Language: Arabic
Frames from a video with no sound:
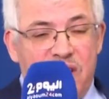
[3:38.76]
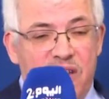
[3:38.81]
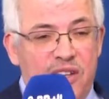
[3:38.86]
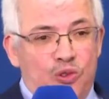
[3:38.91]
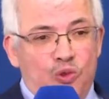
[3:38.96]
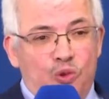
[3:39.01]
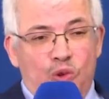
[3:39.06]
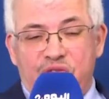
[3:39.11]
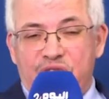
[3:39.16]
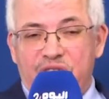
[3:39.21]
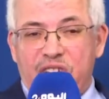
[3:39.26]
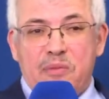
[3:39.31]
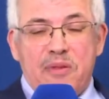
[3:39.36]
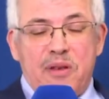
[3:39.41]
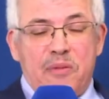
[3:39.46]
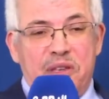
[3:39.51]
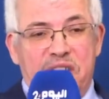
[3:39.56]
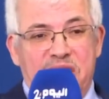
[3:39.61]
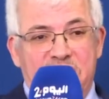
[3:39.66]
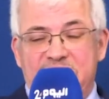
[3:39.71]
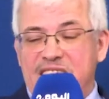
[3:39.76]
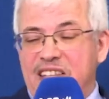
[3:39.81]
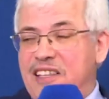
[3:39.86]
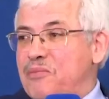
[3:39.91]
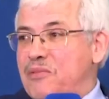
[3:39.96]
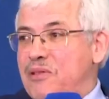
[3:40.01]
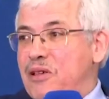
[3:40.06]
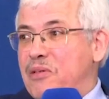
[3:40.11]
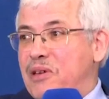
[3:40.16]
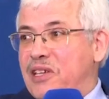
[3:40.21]
نوفق ما بين
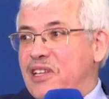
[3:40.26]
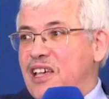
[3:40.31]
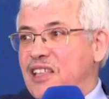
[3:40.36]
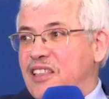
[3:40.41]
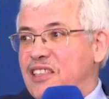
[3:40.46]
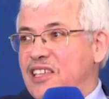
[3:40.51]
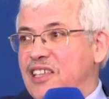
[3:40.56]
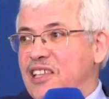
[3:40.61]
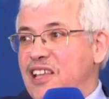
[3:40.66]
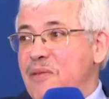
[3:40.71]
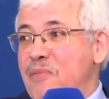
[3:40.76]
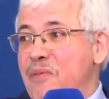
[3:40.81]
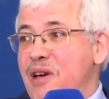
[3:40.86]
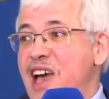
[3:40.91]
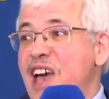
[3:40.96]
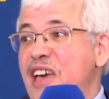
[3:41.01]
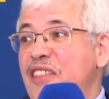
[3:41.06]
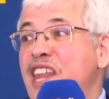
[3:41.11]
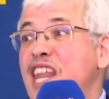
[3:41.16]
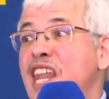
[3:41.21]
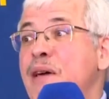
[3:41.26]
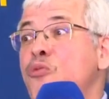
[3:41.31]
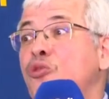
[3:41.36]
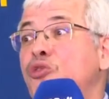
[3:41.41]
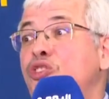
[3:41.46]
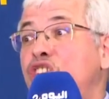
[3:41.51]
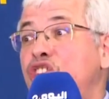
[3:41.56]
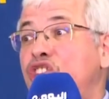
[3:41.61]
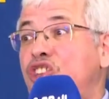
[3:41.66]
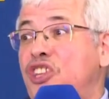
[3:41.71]
ما بين هذه هذا
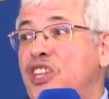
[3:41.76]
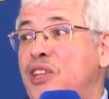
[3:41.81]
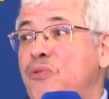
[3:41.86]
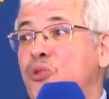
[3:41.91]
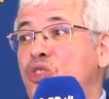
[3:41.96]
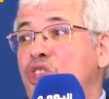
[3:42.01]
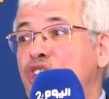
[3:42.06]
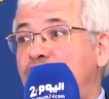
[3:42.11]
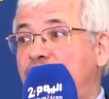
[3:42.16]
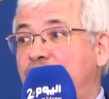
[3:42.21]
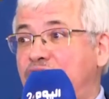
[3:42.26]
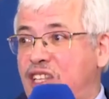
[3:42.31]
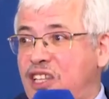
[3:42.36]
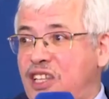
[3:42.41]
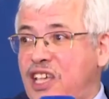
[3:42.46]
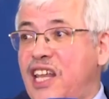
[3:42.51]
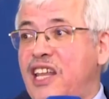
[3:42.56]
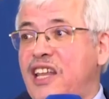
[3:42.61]
النموذج النموذجين